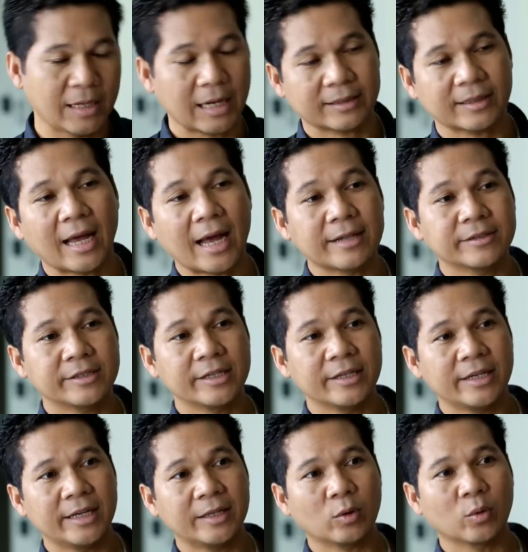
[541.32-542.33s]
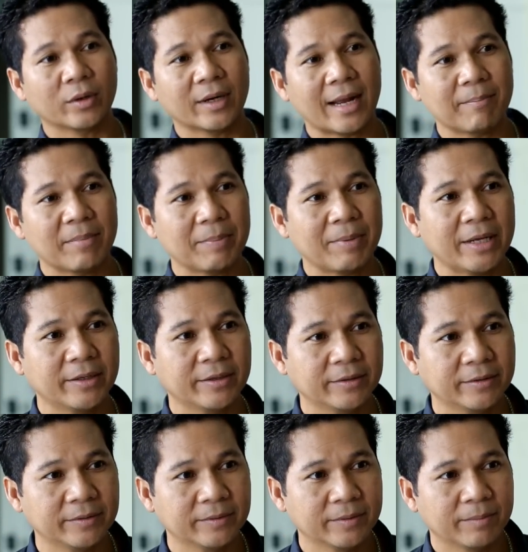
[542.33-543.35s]
หลักฐานชิ้นนี้ถูกนำไปเป็น
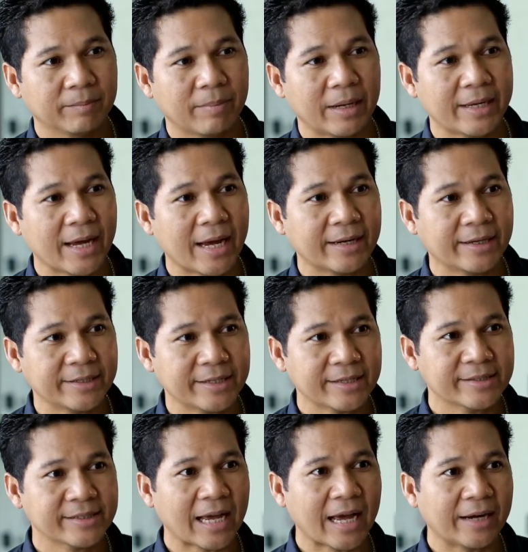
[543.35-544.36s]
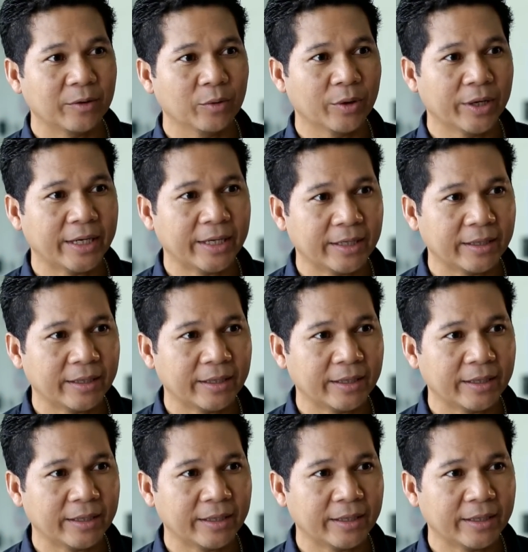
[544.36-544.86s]
พยานในชั้นศาลด้วย